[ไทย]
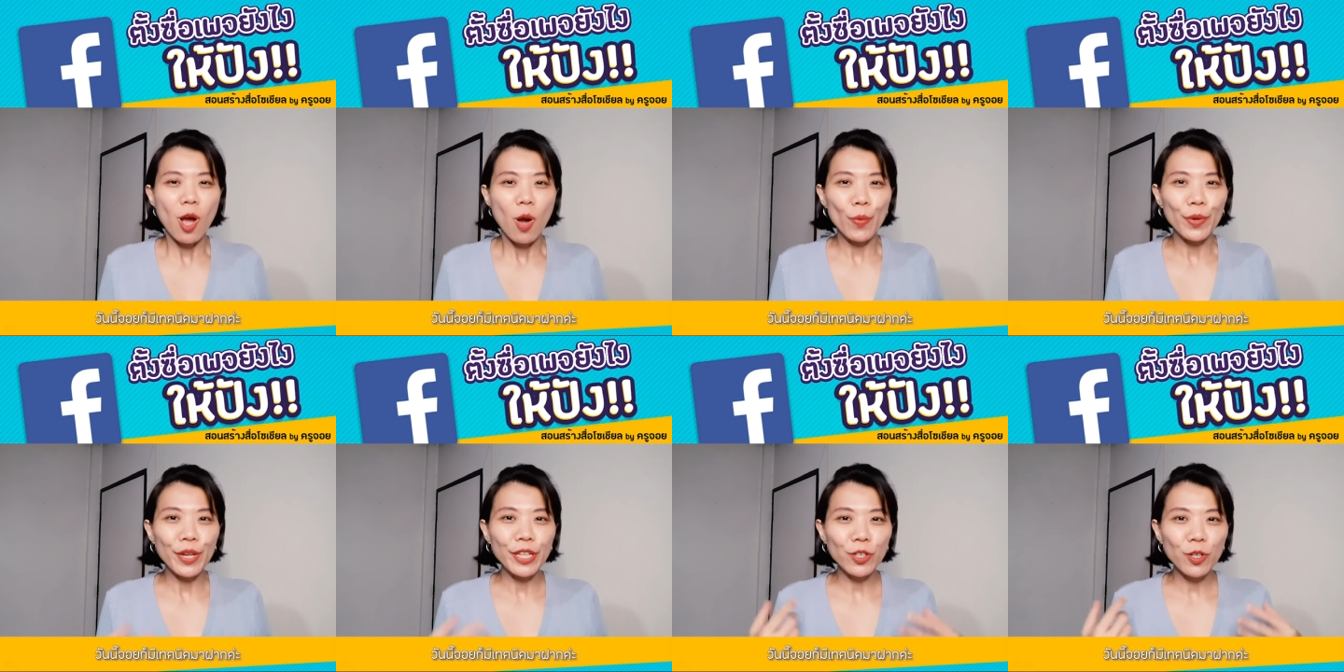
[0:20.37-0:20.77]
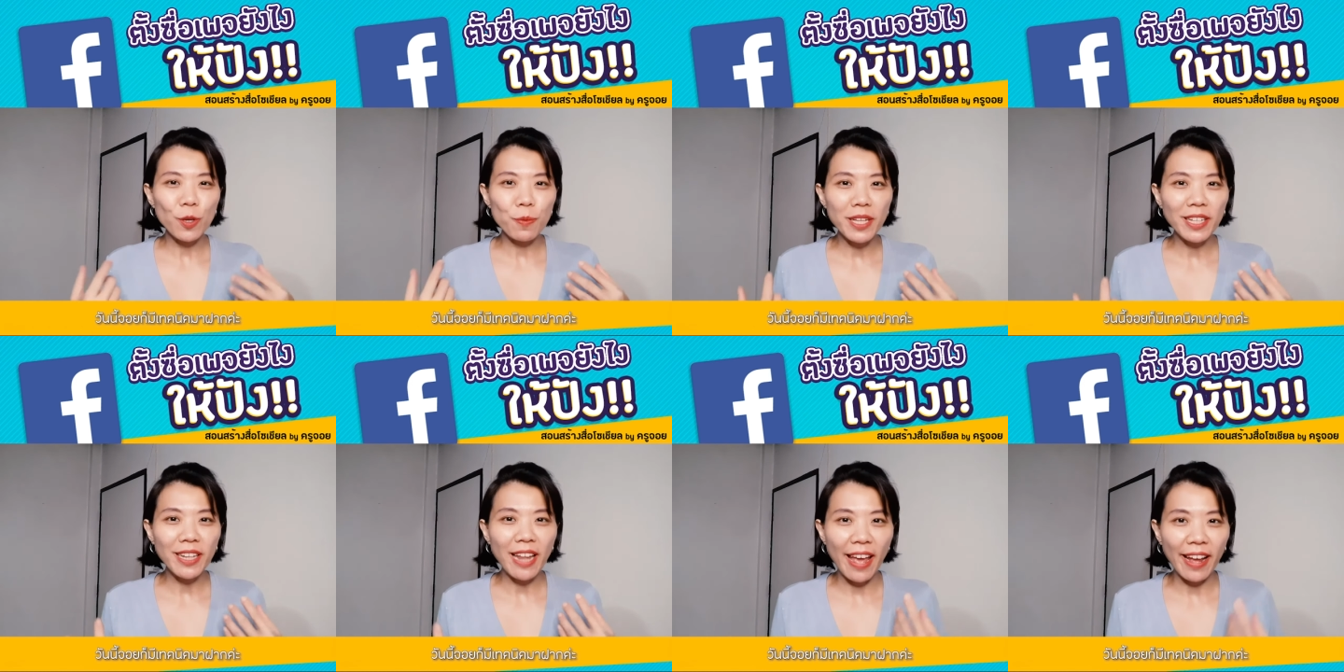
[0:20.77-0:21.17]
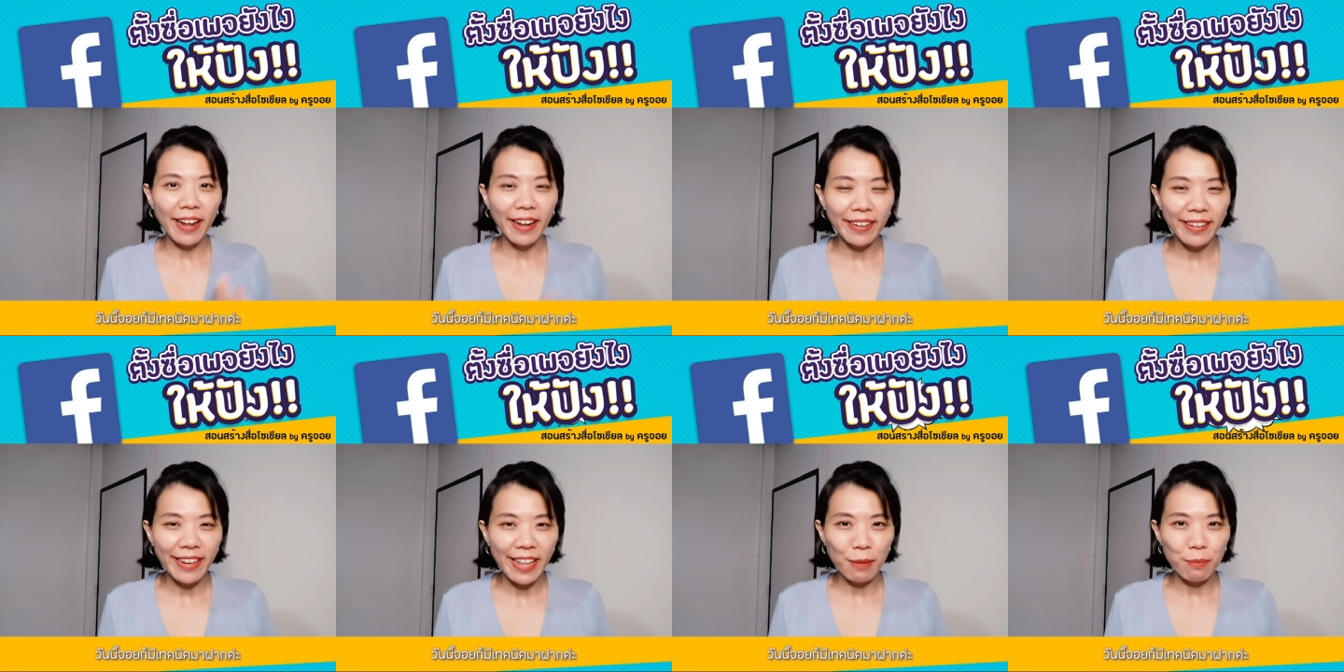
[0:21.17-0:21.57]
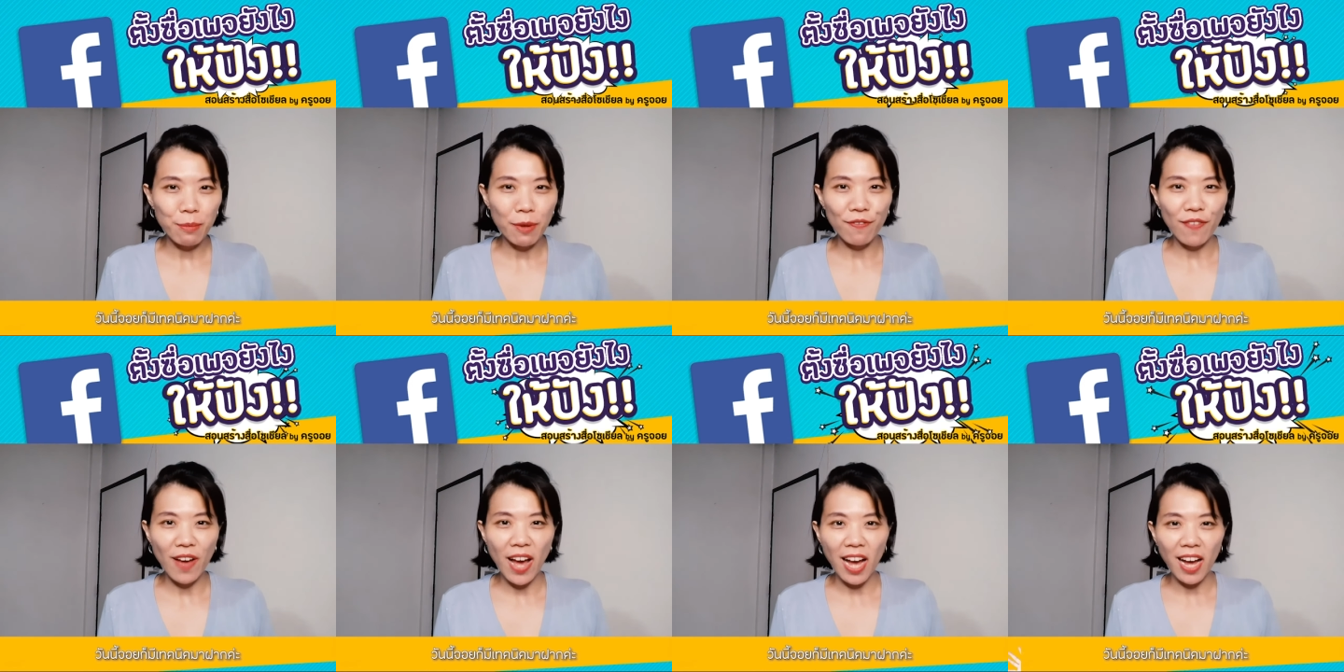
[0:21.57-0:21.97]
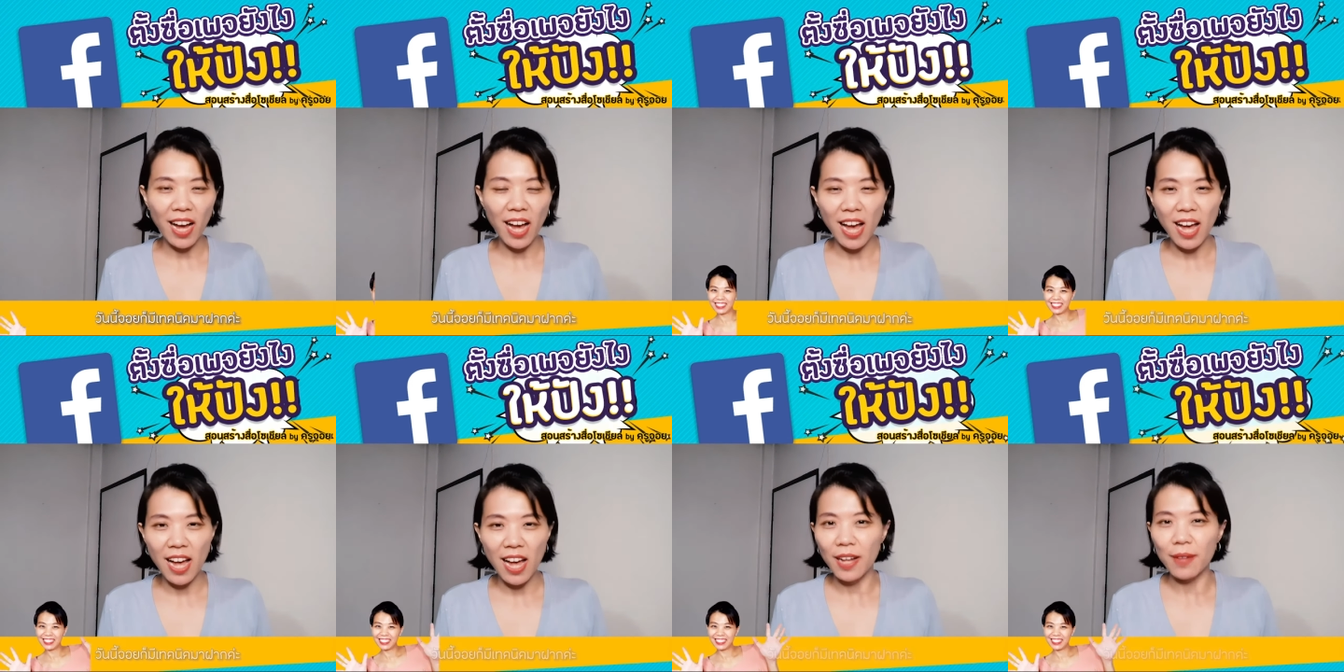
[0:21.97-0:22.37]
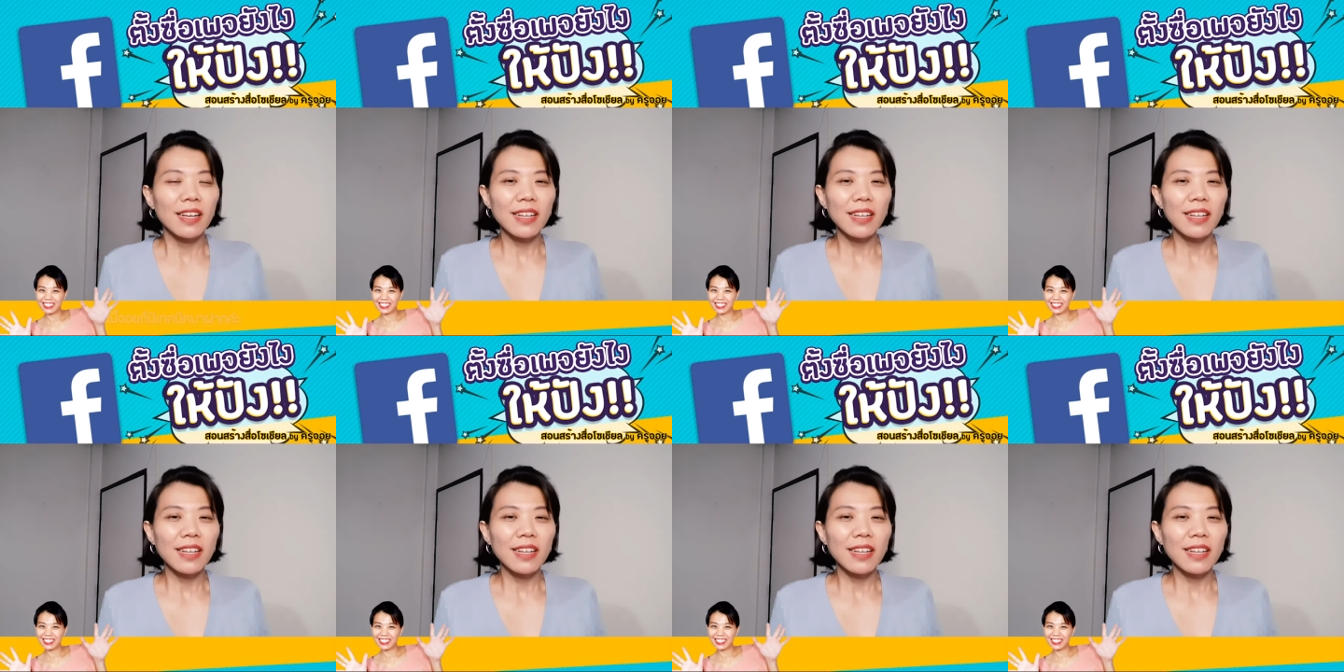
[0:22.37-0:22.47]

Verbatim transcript: วันนี้จะก็มีเทคนิคมาฝากค่ะ